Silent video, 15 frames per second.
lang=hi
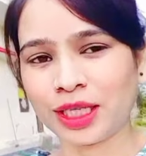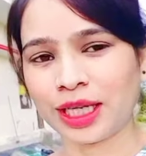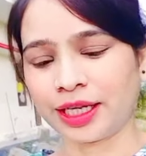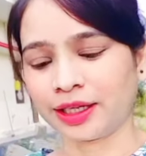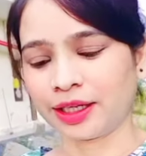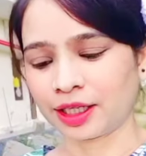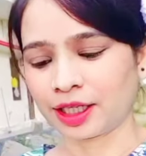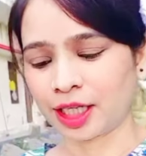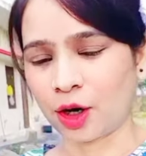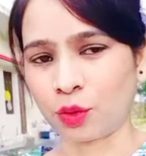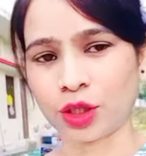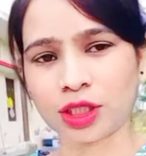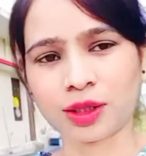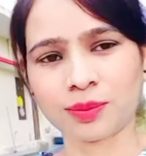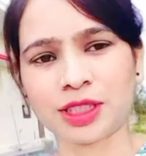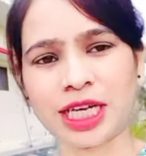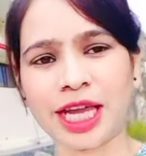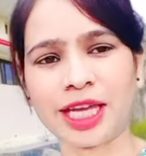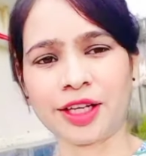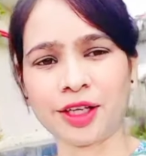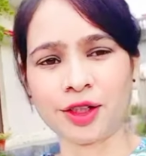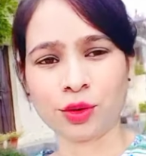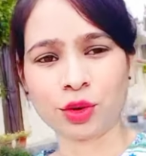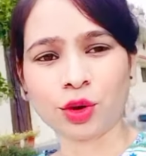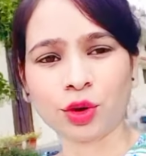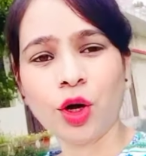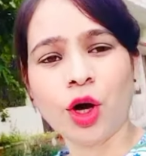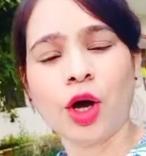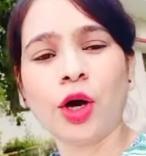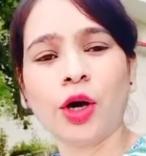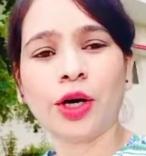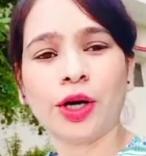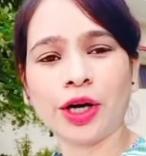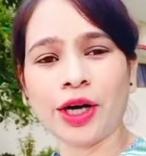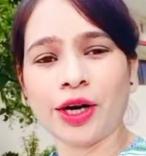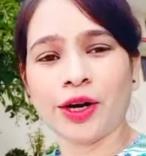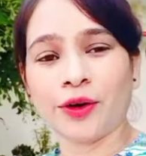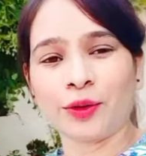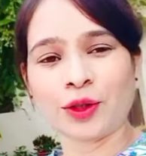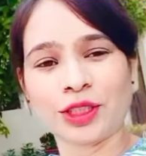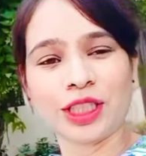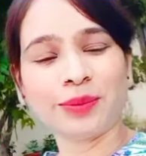भी ले करके आऊँगी जब जा ही रही हूँ तो और उस